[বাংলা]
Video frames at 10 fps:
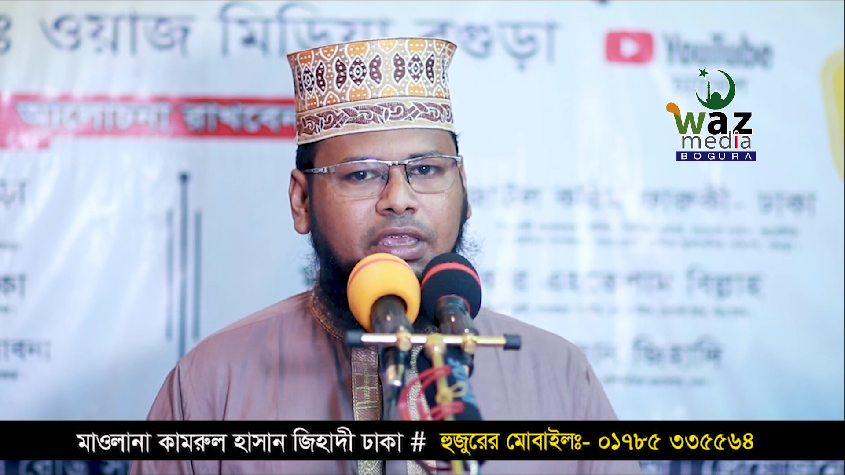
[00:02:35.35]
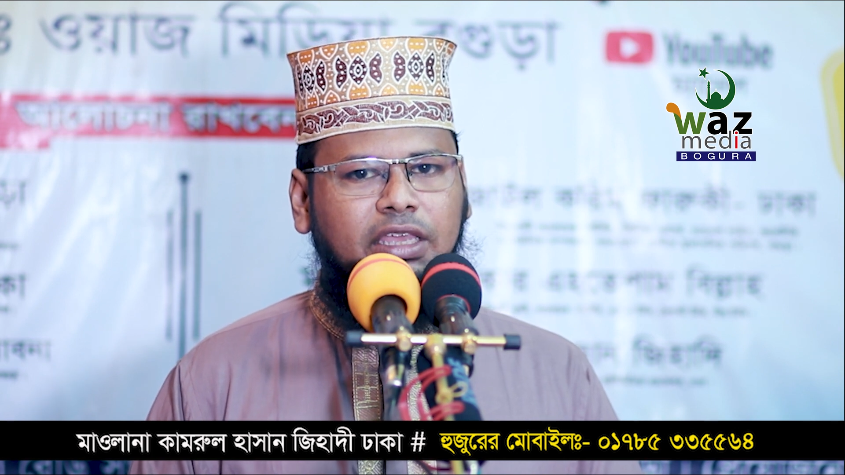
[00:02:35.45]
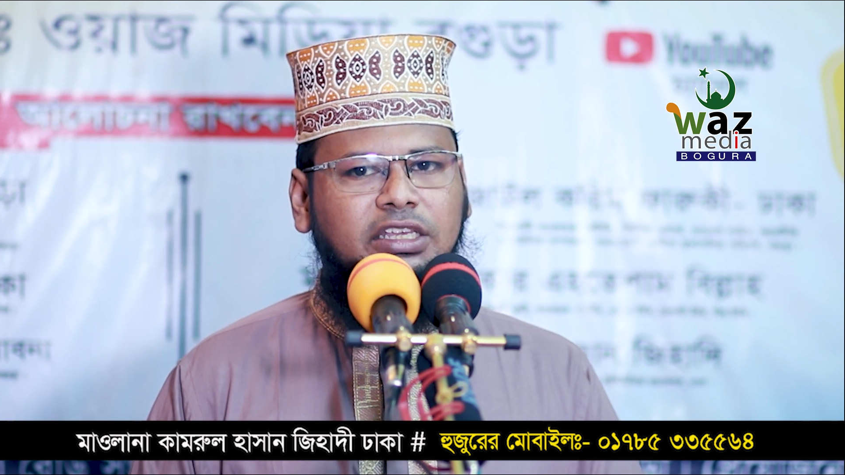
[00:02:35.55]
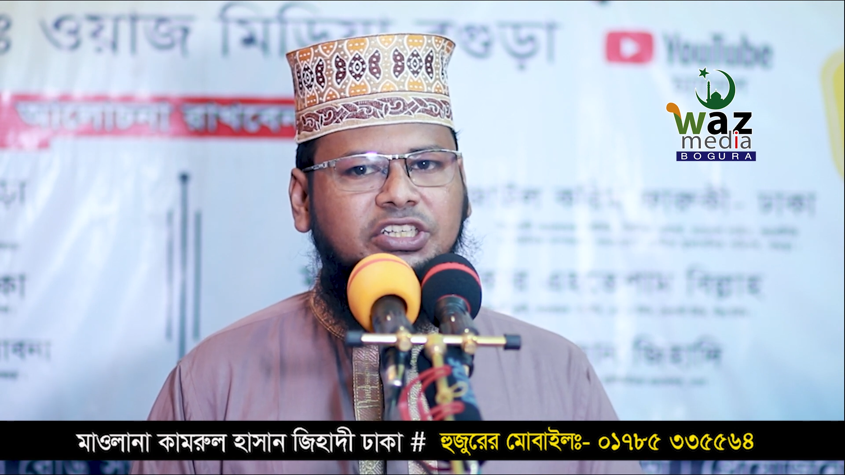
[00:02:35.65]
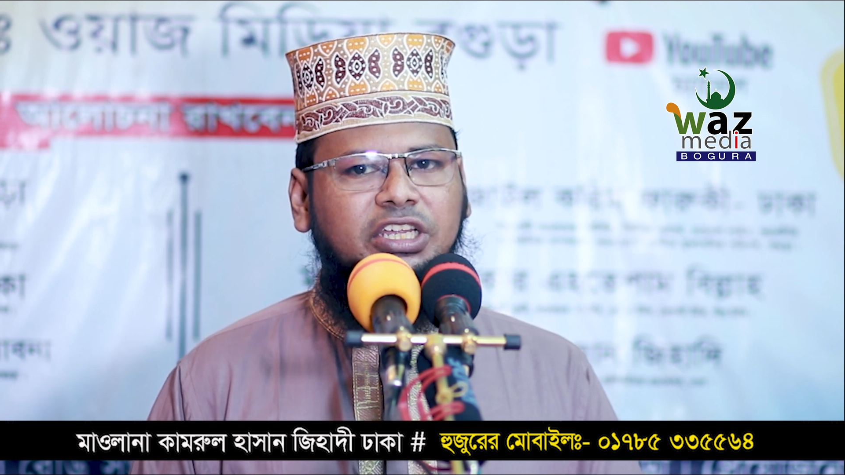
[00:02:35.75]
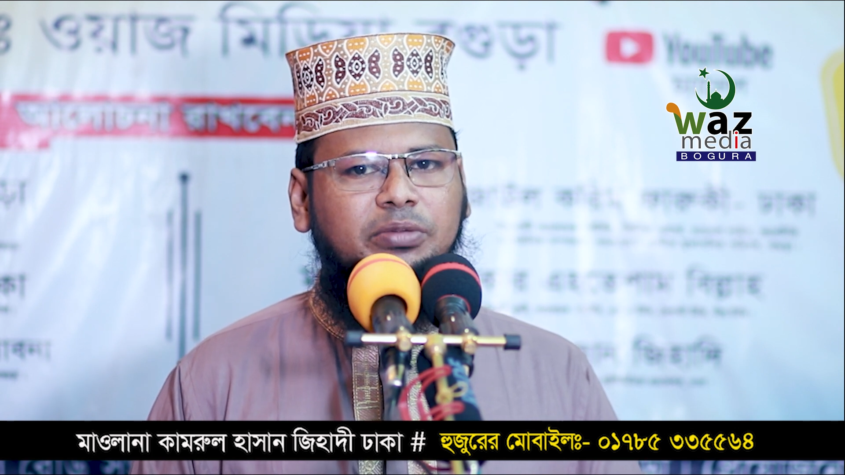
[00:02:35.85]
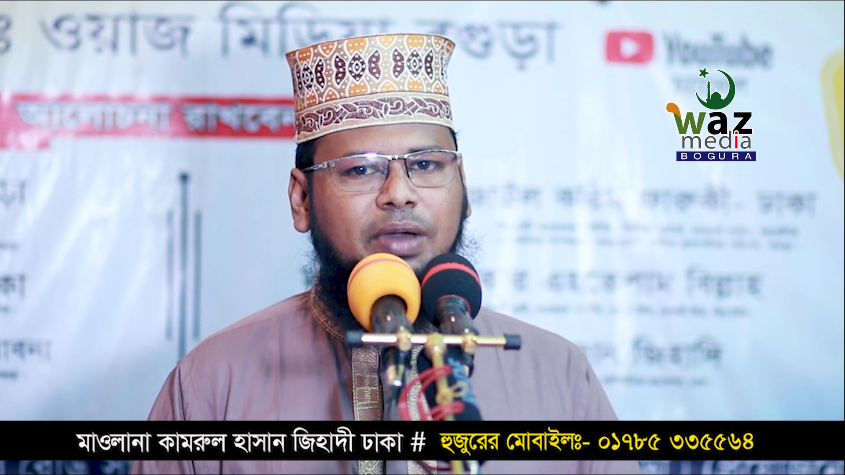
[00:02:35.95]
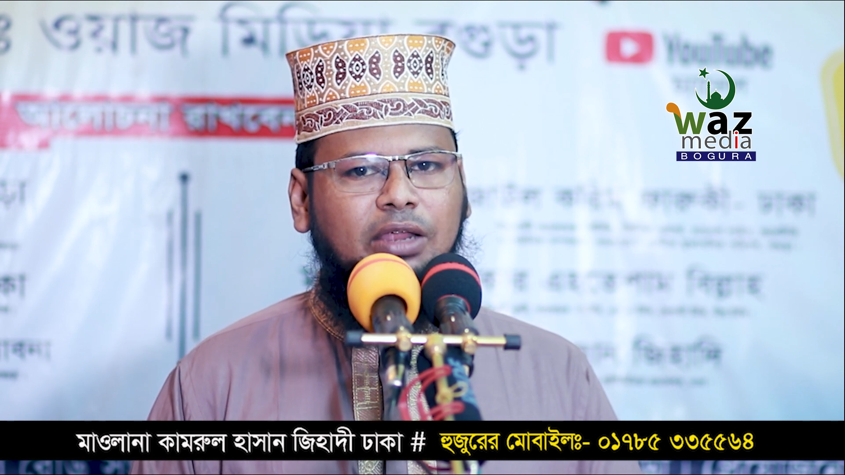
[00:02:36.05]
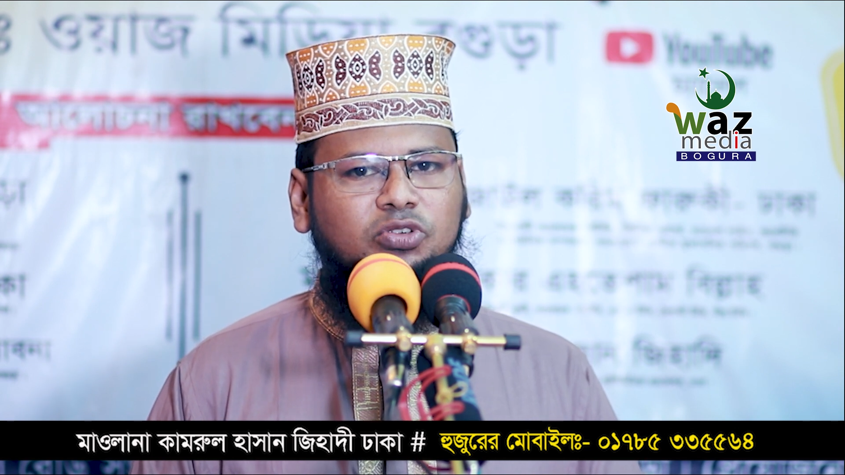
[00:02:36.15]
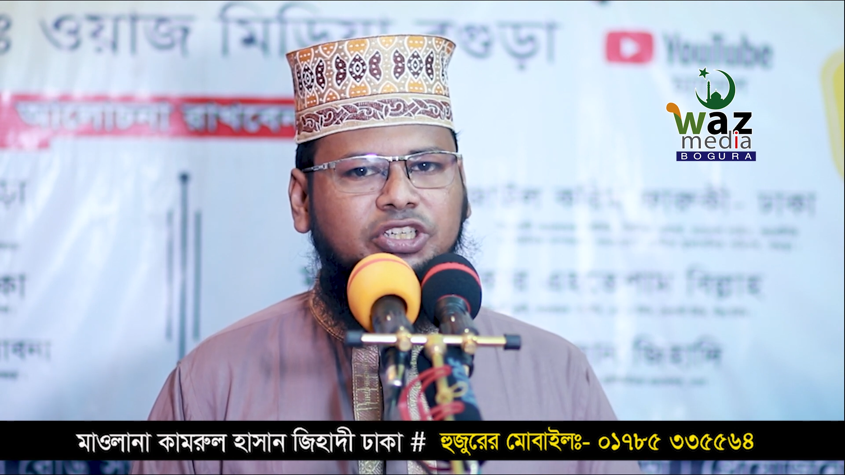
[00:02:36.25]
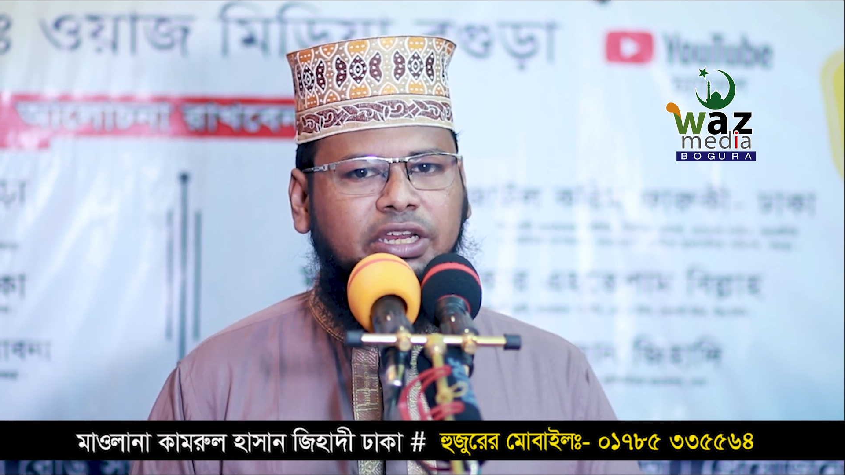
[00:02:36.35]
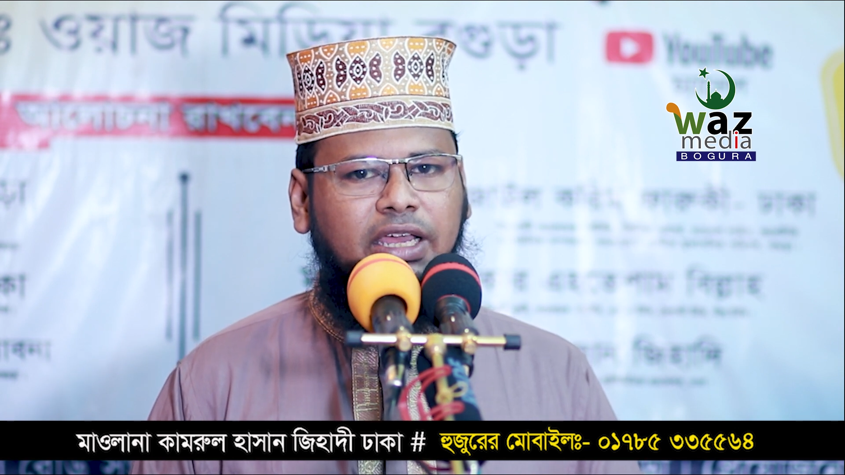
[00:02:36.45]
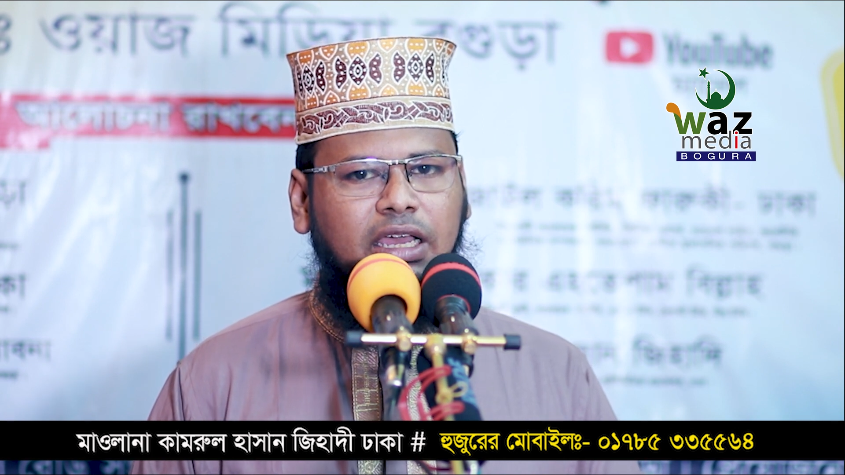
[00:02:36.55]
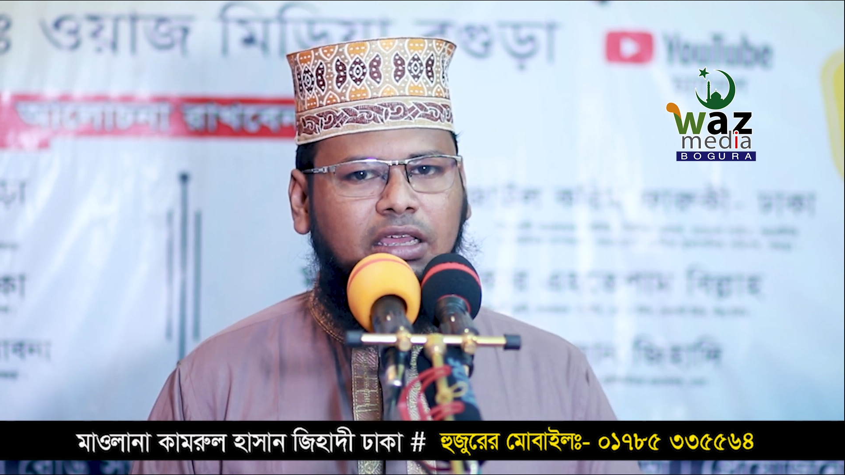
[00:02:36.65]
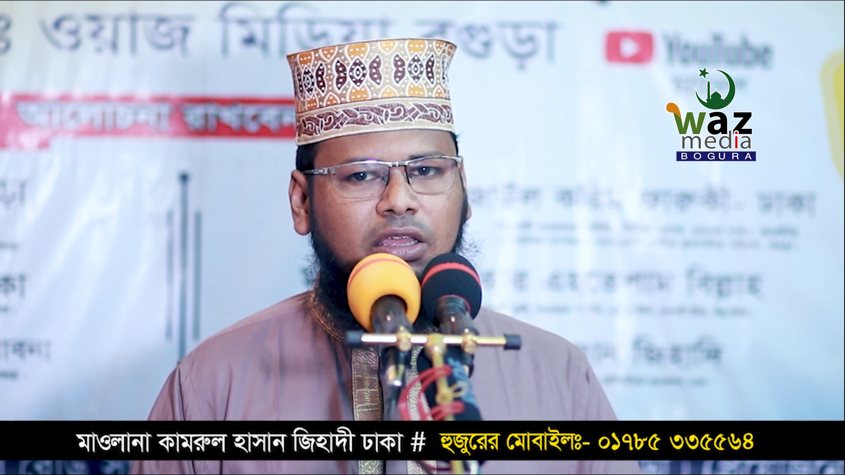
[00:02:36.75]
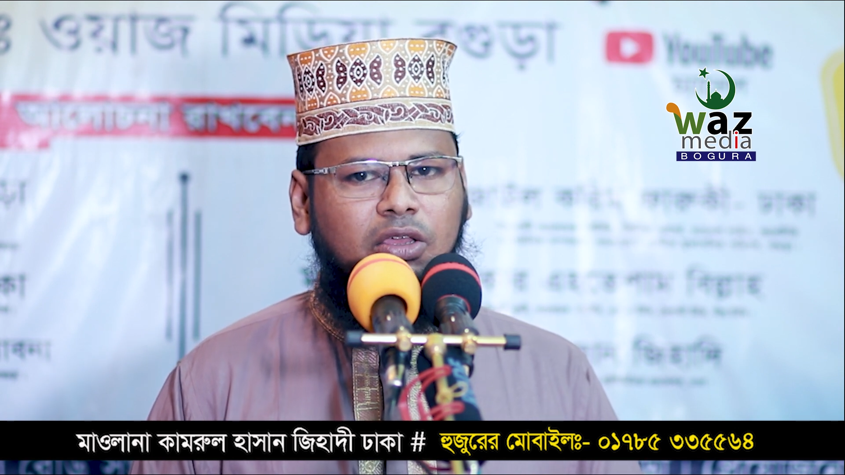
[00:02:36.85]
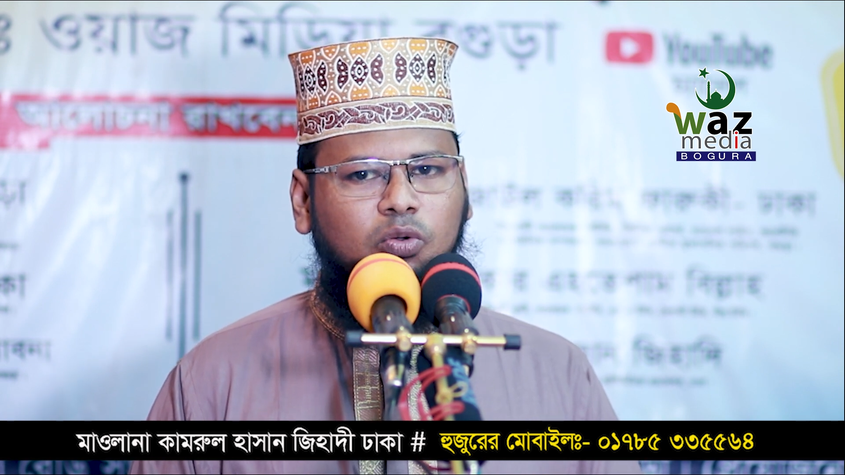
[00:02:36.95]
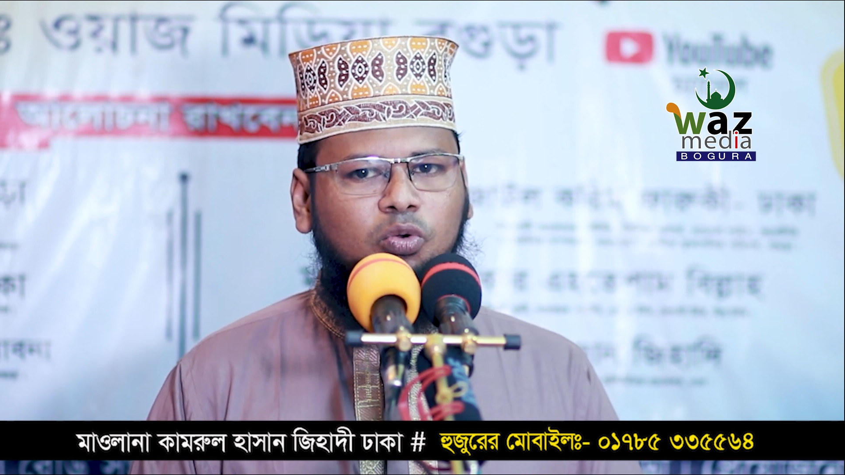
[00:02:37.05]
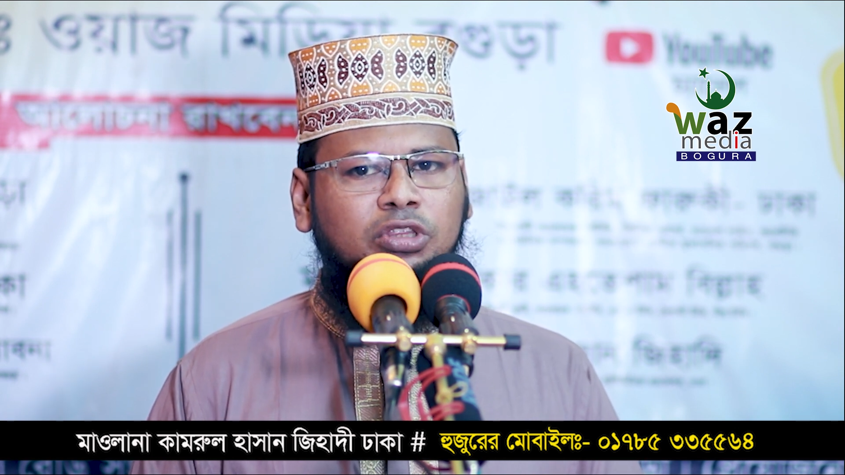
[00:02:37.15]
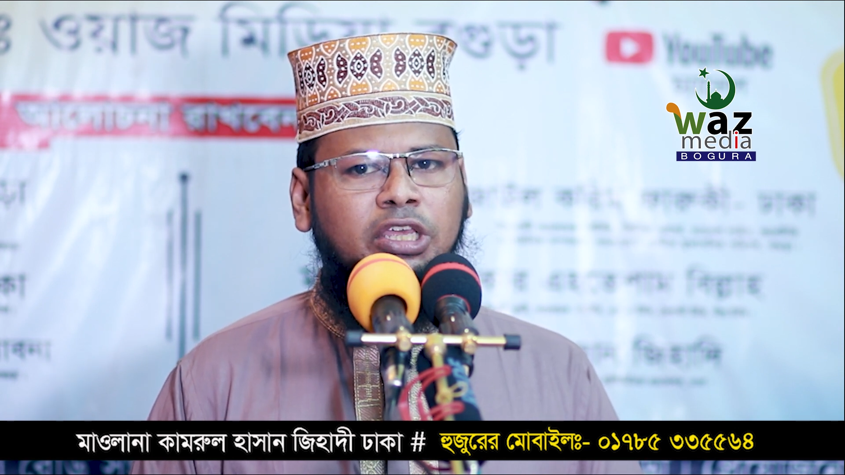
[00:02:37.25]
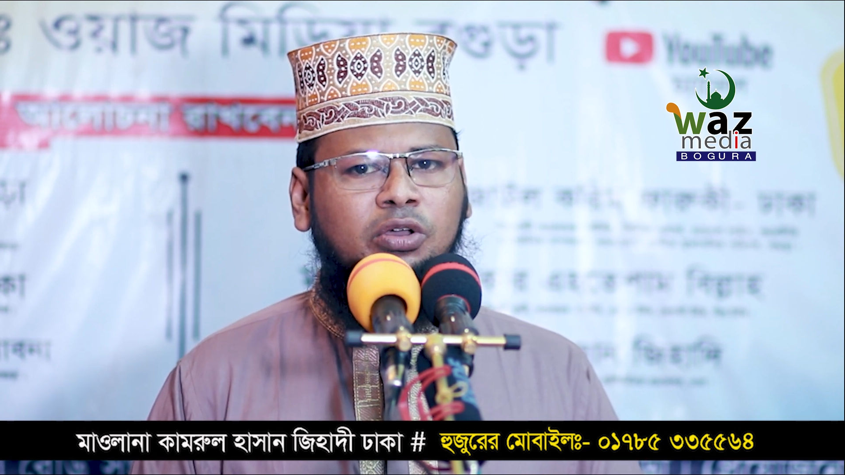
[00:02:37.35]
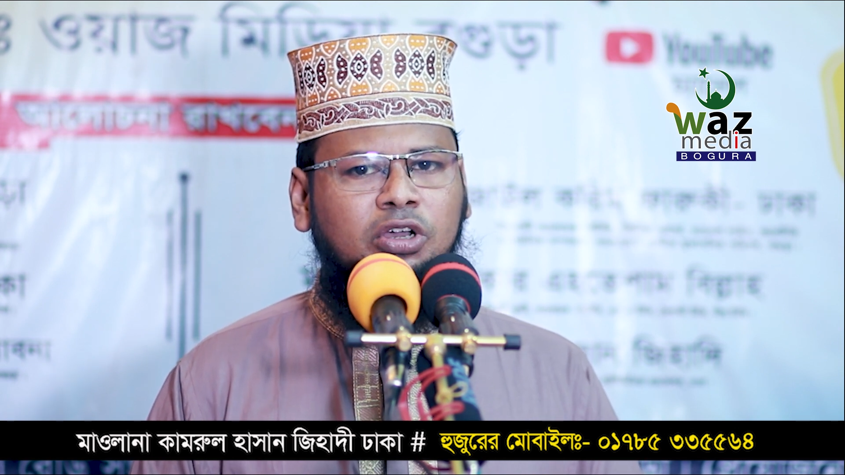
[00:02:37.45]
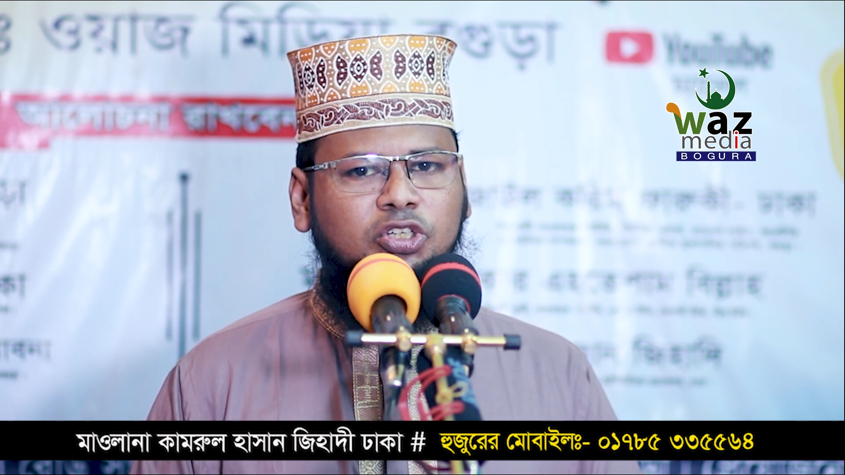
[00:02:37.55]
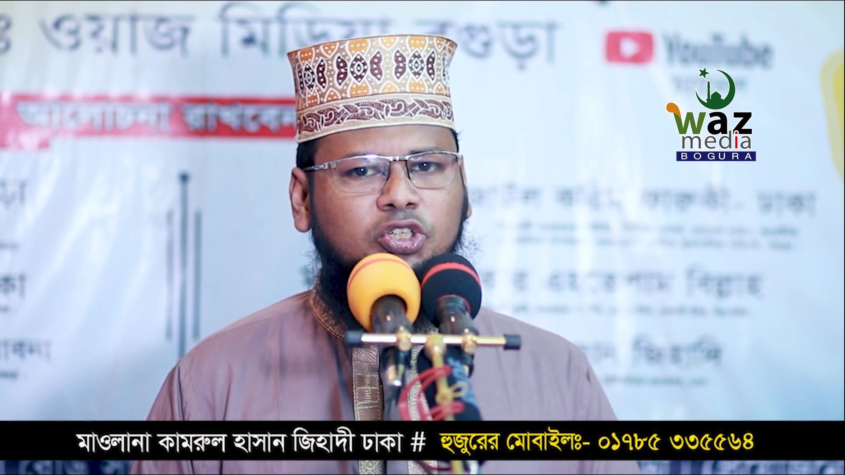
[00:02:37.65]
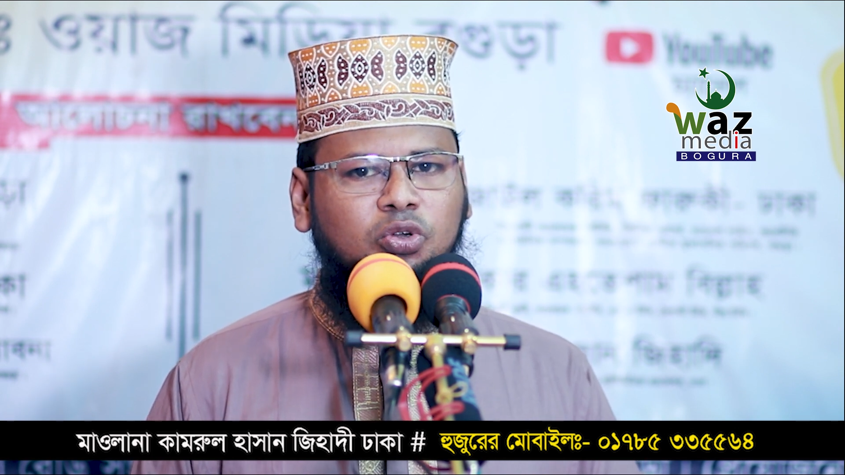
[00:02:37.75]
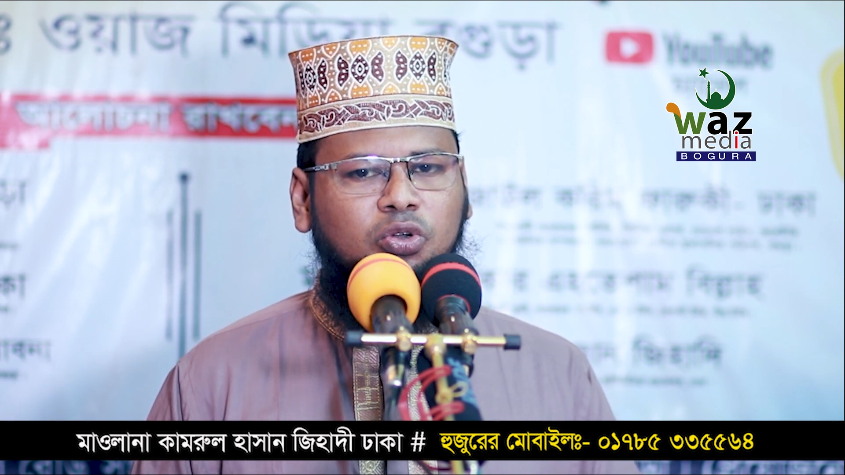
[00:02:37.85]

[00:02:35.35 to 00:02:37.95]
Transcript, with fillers: এদেশের মানুষেরা অধিকাংশ